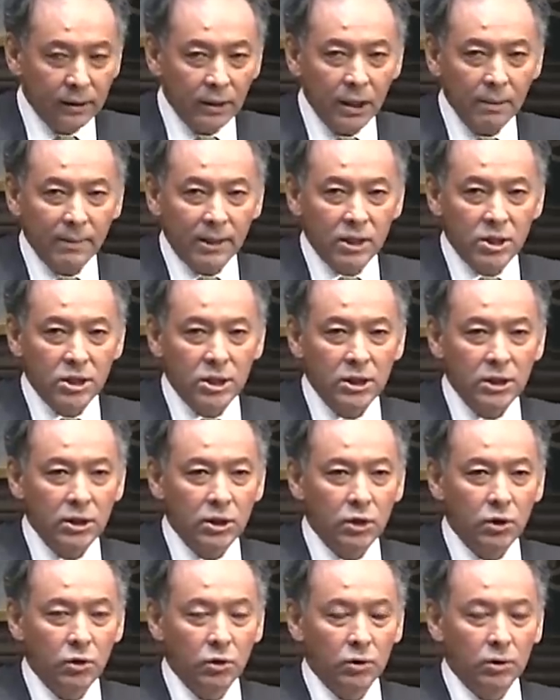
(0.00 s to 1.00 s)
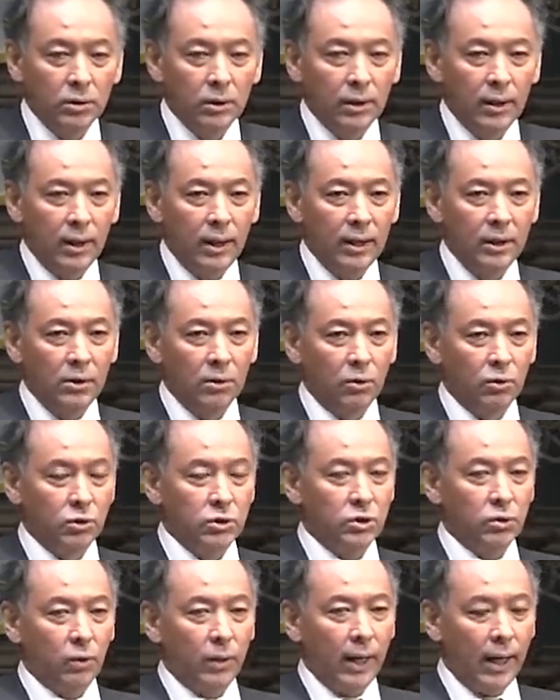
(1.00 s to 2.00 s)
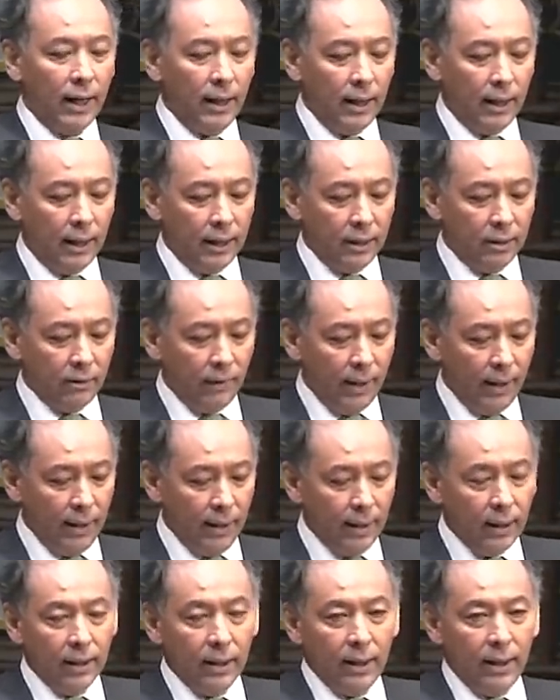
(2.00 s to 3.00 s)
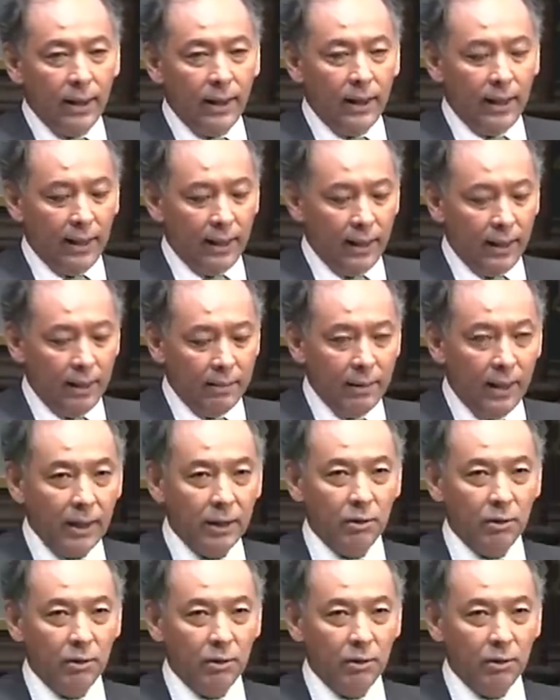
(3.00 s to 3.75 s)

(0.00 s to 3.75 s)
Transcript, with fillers: 例えば鍼灸針を打つとかあるいはえーまあ、